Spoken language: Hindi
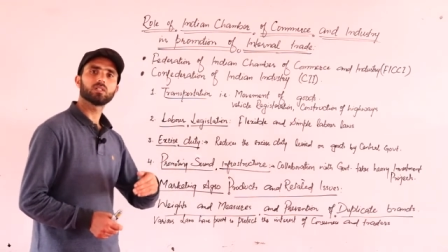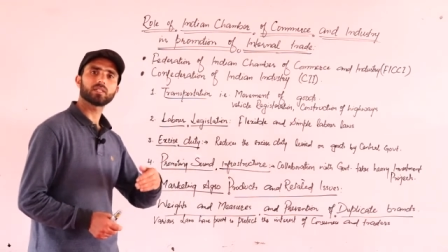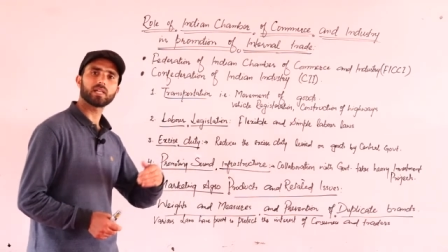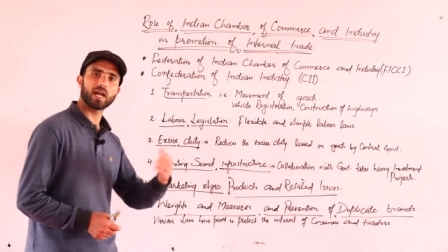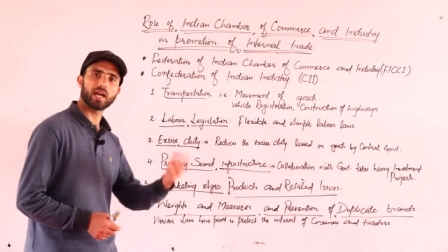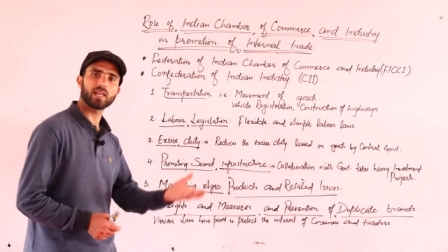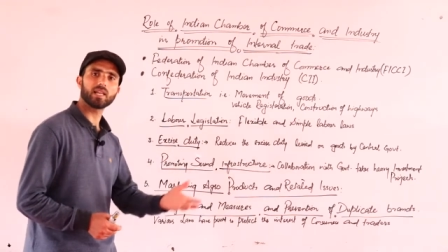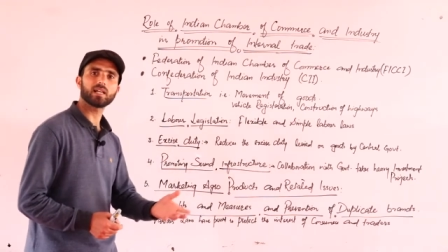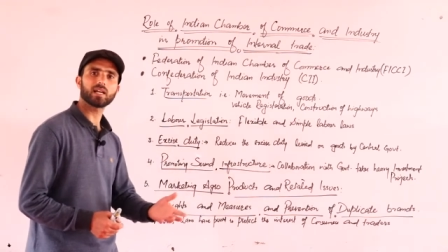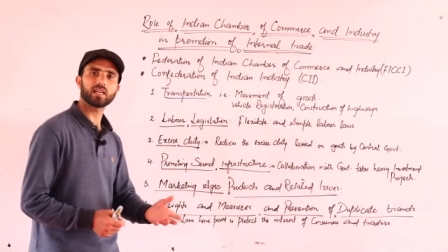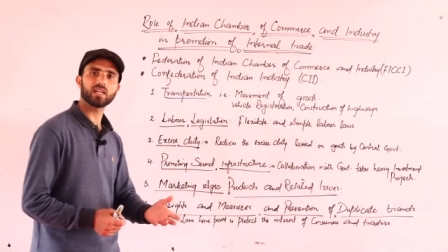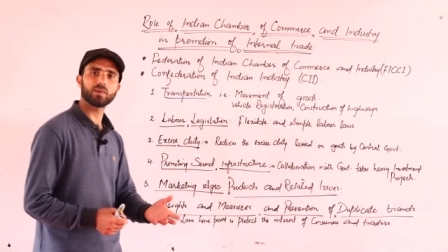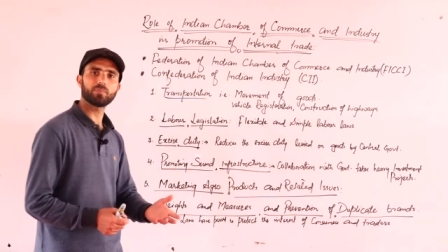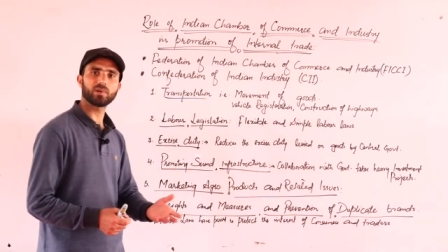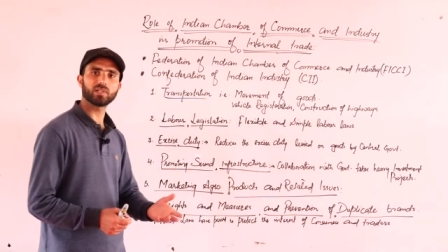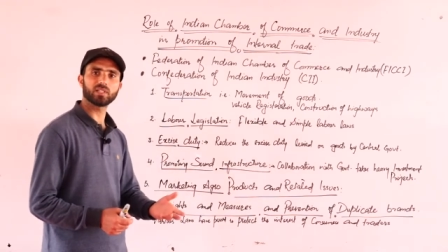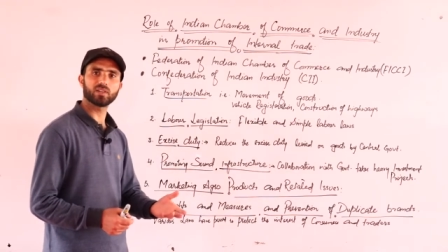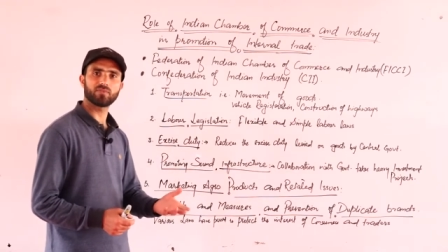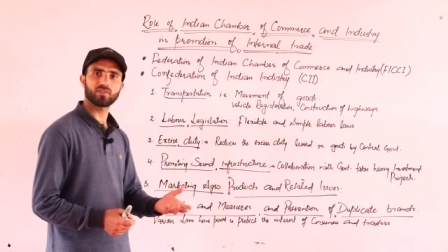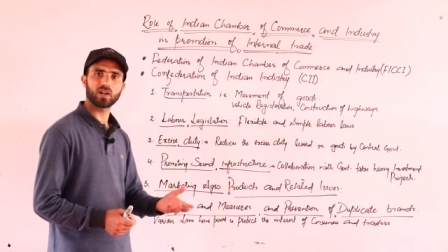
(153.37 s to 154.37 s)
कैरी करने
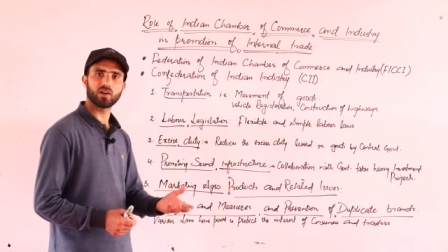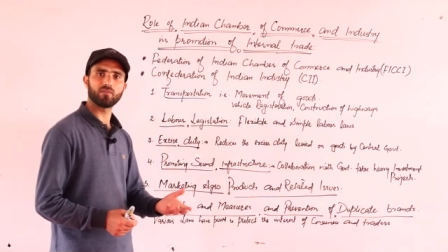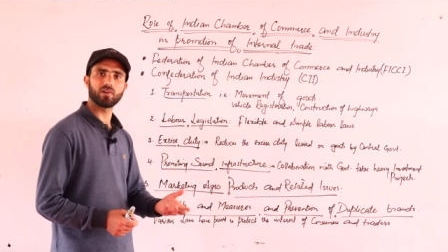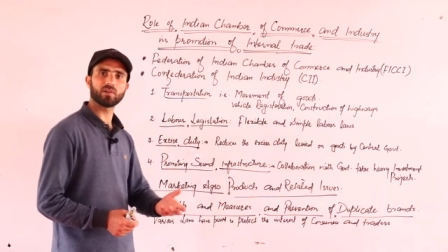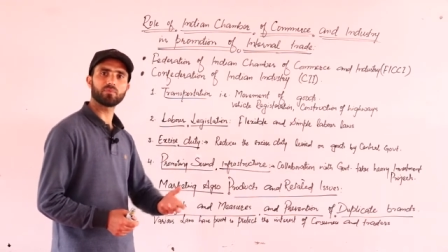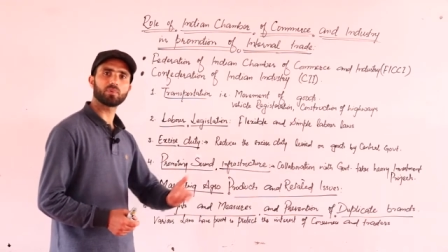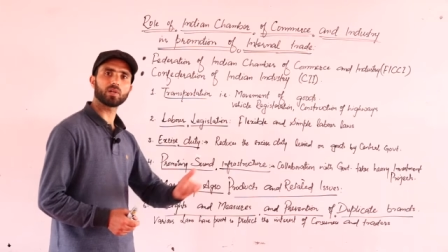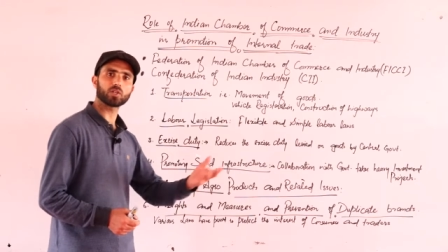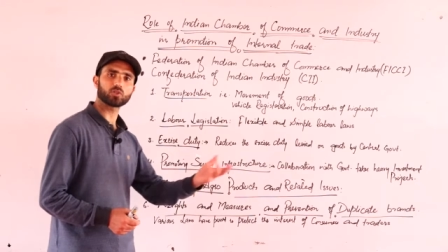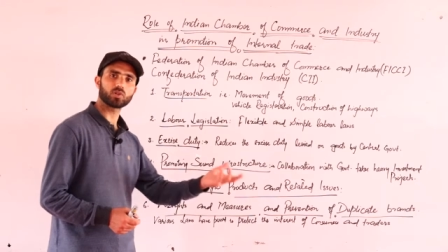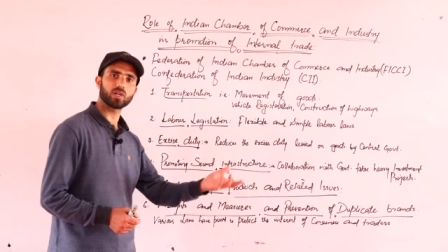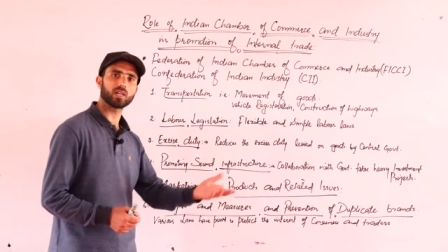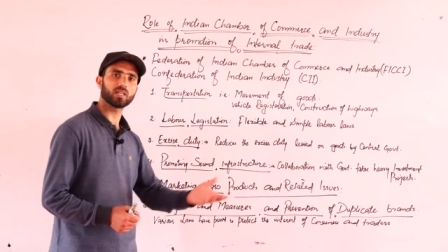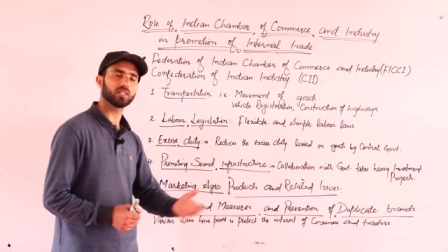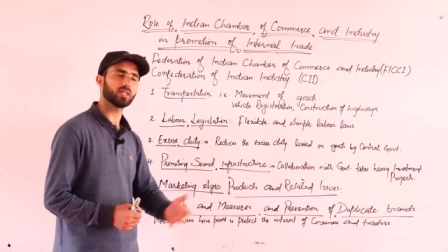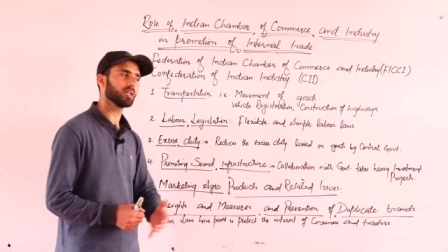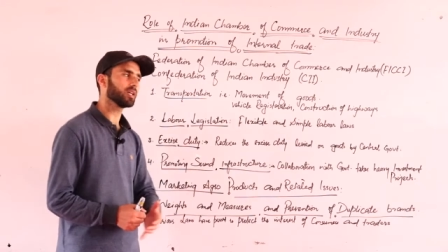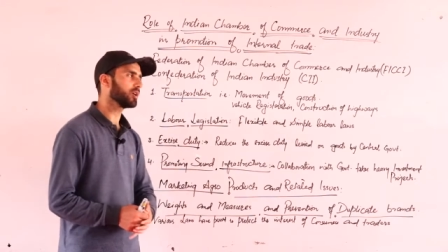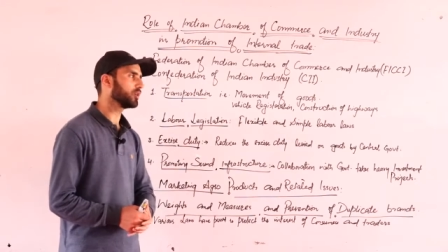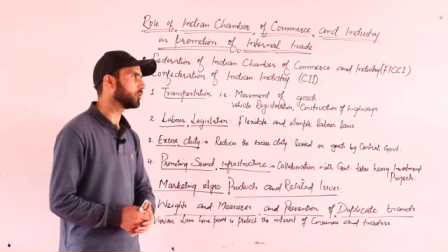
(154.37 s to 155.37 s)
पड़ते हैं फ्रॉम वन प्लेस टू
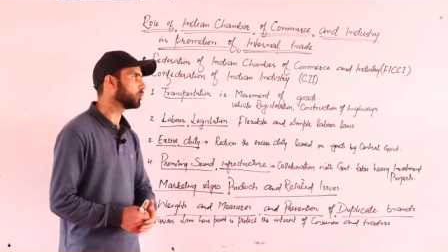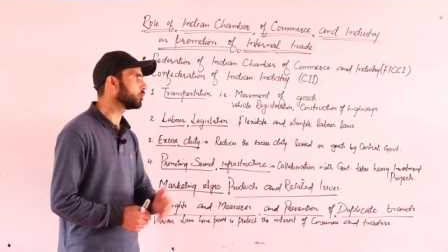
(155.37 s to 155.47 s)
अनदर